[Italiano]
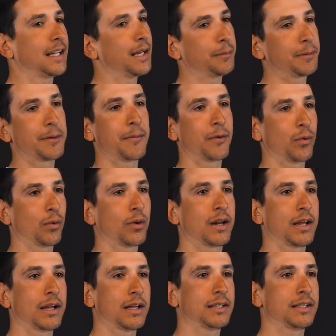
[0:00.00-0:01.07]
dalle prime
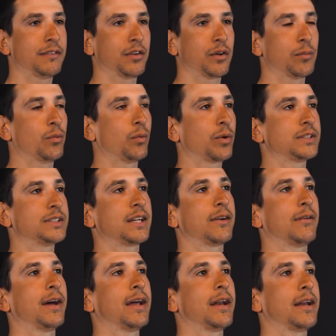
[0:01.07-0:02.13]
ore, devi comunque
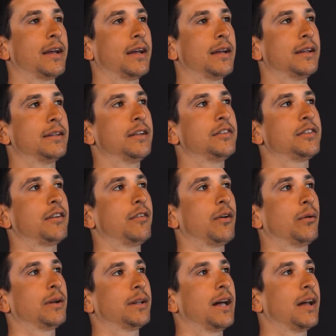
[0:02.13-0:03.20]
cercare di
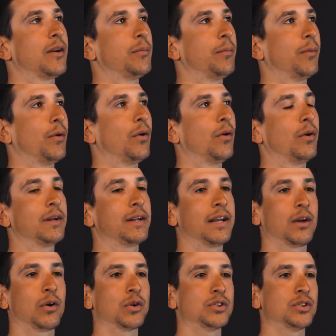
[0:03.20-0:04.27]
salvaguardare un po' il
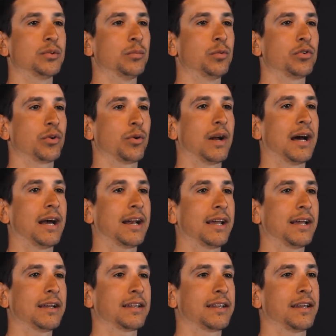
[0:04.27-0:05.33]
glicogeno
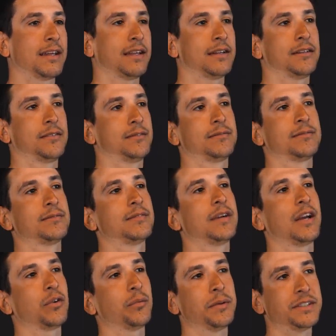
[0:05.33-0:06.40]
muscolare che
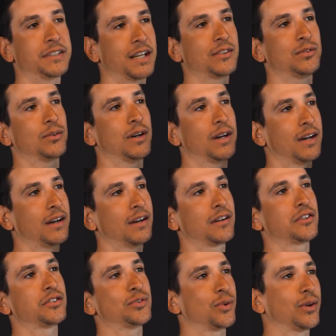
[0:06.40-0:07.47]
hai cominciato a
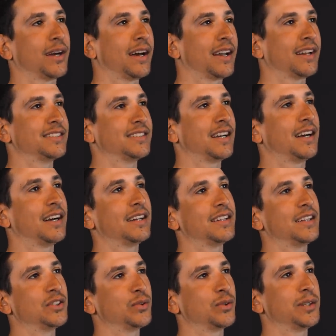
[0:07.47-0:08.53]
stoccare già
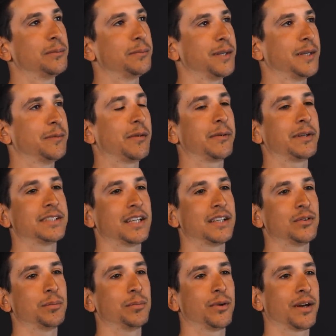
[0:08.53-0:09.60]
dai giorni prima
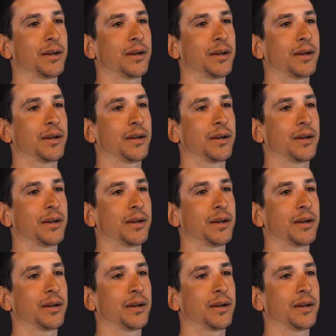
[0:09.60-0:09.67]
mangiando più